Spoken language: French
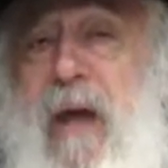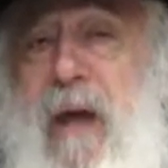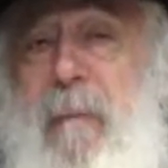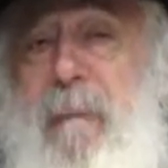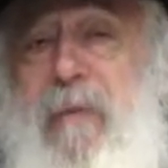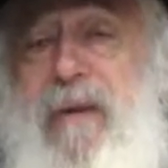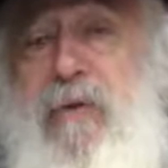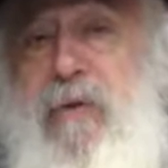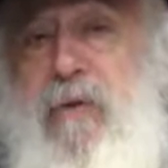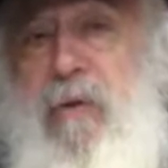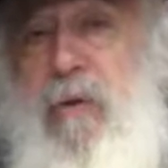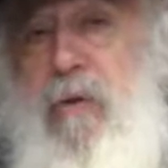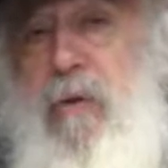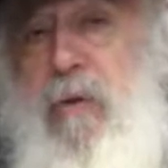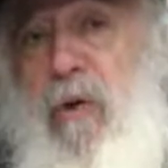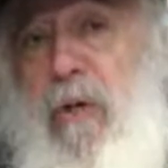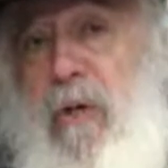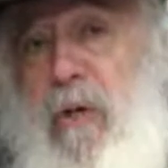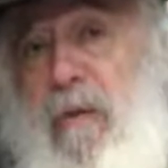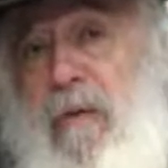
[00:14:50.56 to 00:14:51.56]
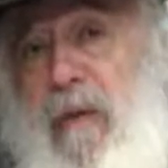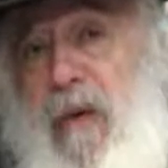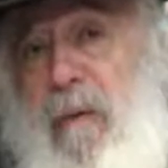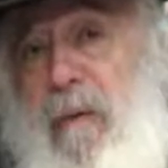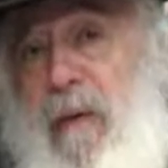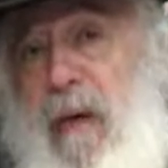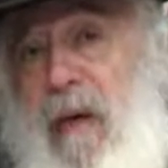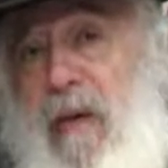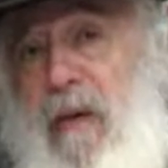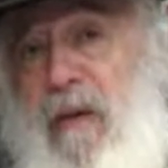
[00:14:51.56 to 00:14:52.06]
Parce qu'il
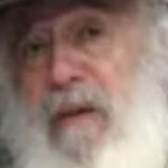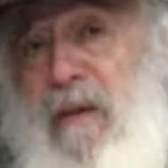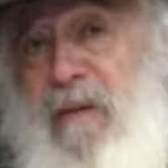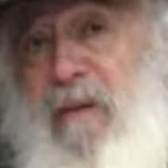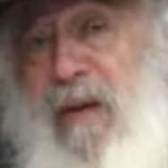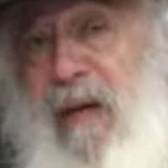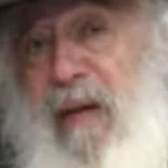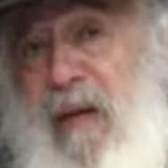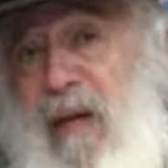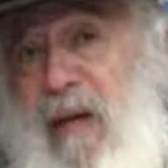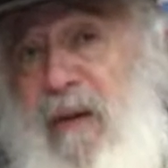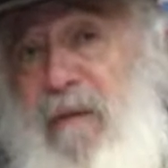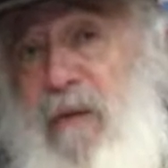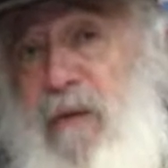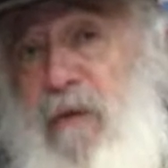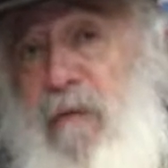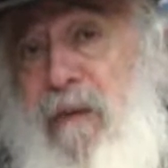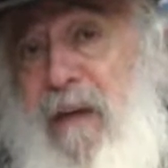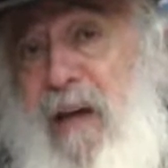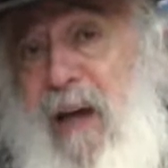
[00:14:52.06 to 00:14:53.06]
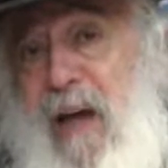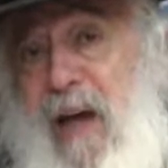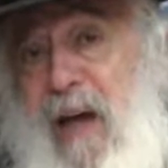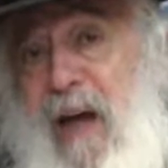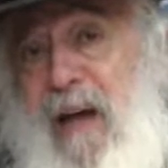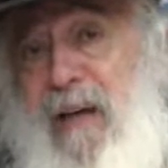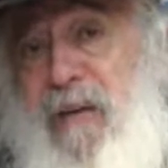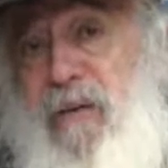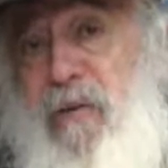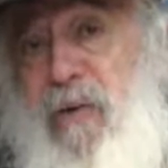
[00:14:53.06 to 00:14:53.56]
il va devenir
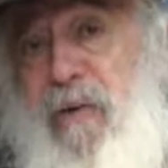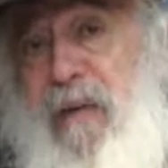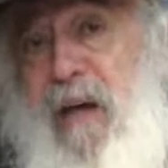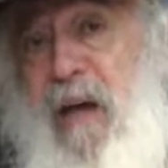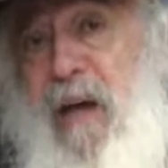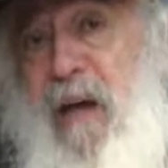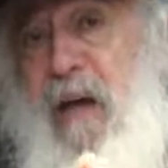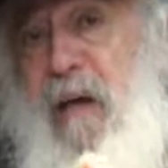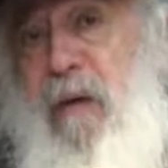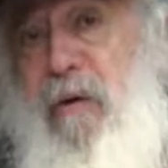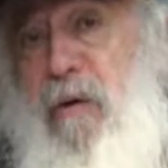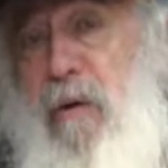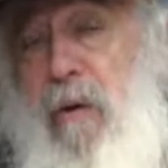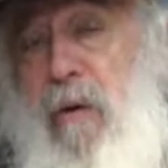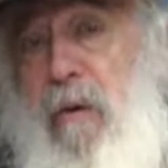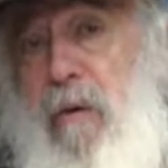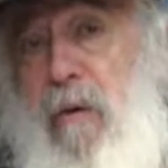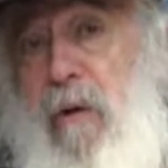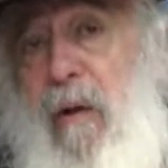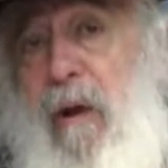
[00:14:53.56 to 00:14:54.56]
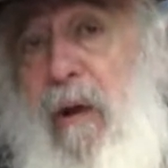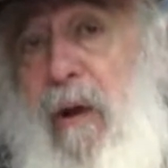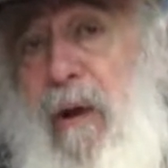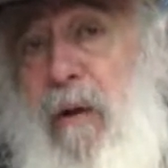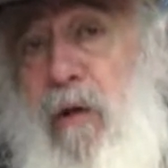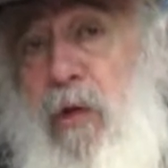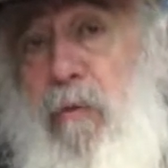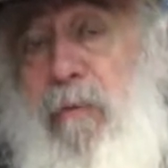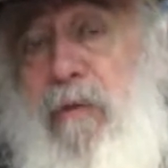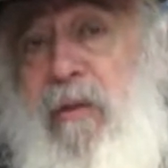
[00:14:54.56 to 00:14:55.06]
actionnaire dans
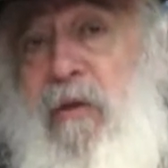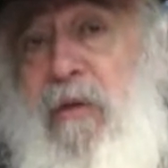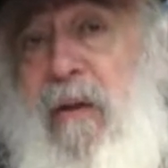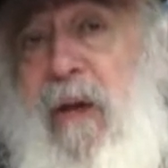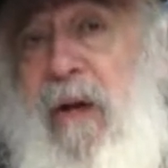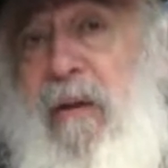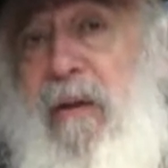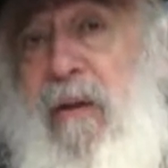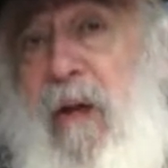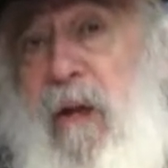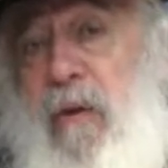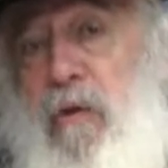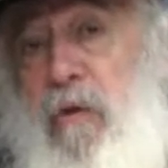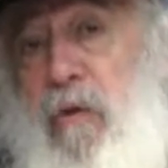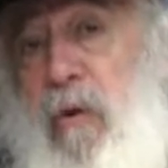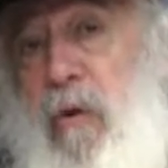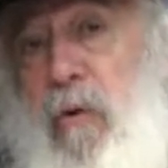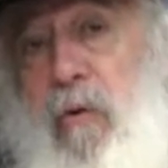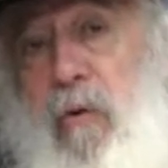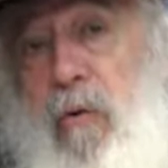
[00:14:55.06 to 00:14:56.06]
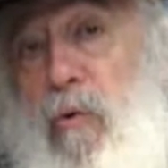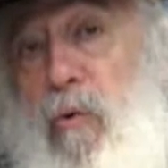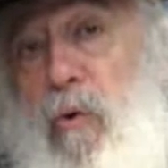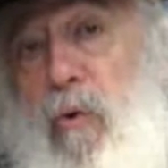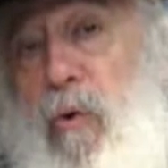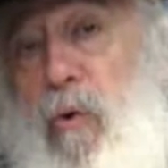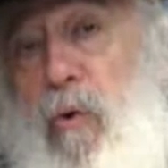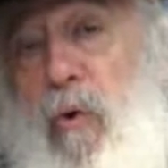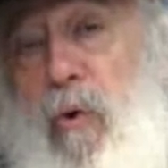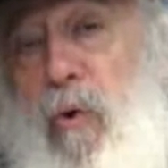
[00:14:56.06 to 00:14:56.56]
le Mishkan. Donc
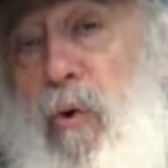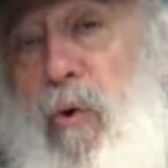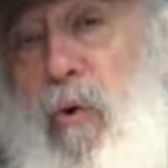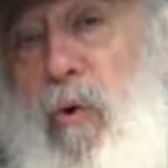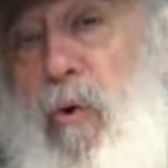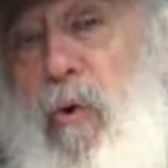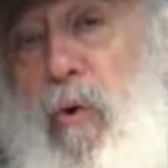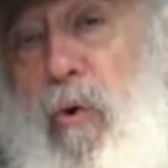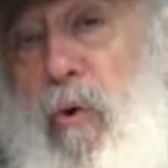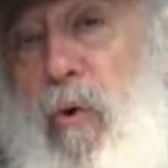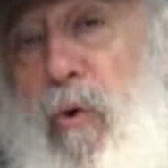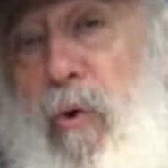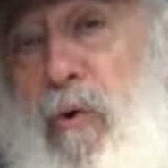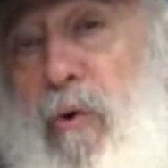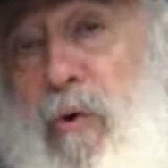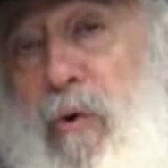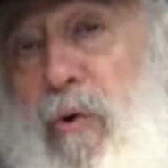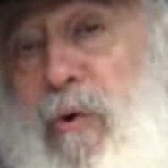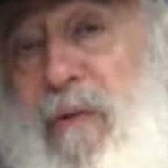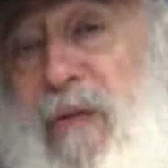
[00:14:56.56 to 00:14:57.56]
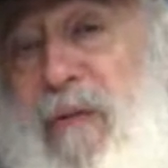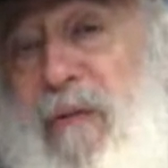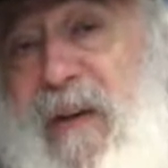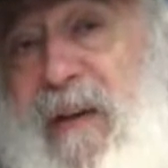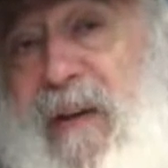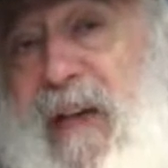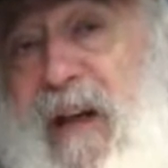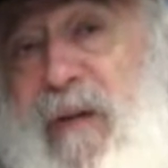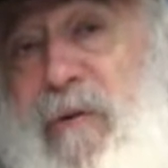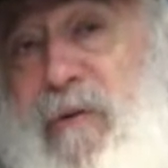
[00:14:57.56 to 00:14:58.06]
lorsqu'il va
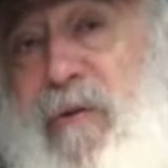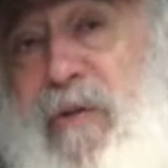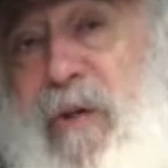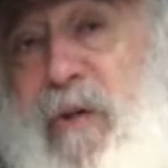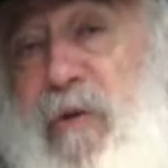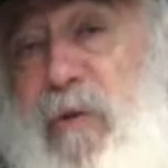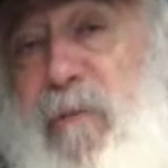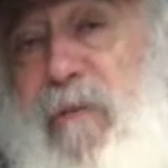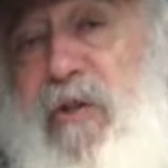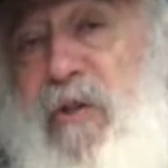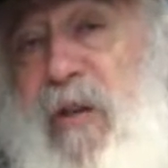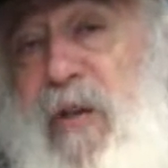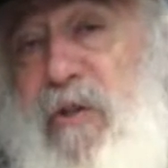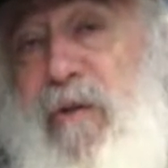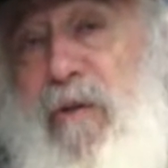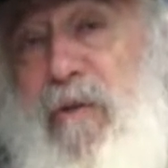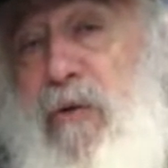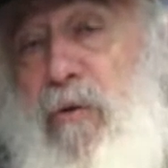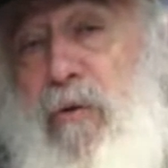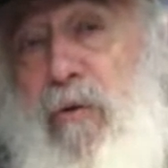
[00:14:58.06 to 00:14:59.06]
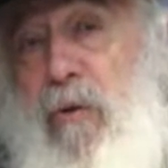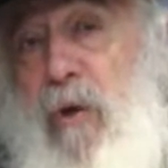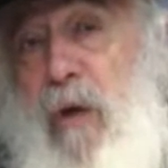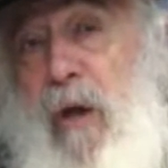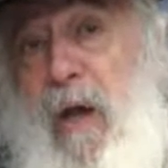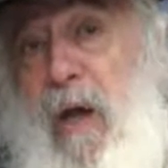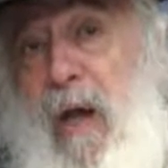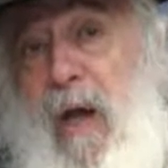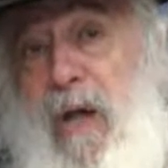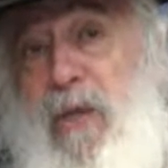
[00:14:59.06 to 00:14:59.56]
être actionnaire dans le Mishkan, ça veut dire que
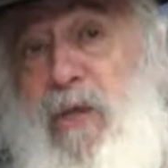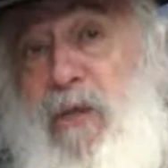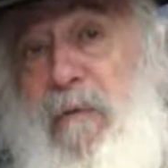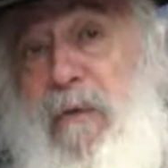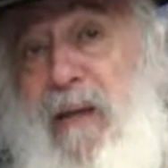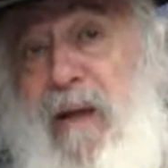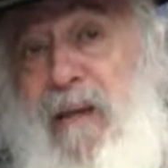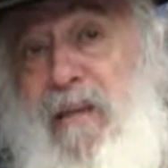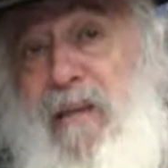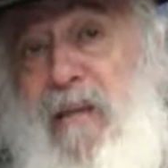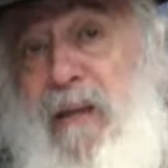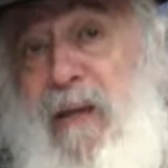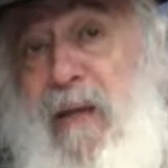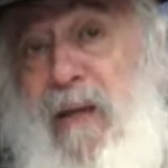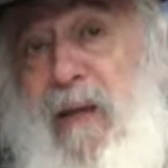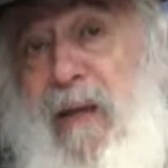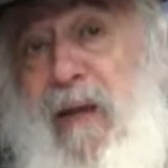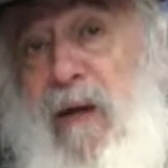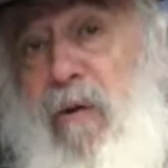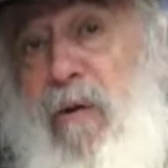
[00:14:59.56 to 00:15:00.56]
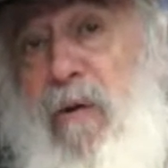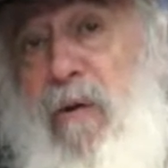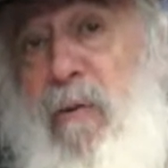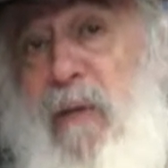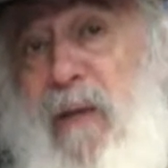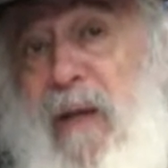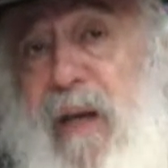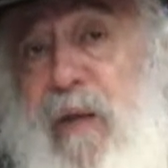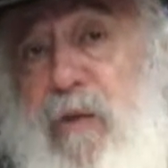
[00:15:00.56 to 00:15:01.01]
Hachem va résider et en lui et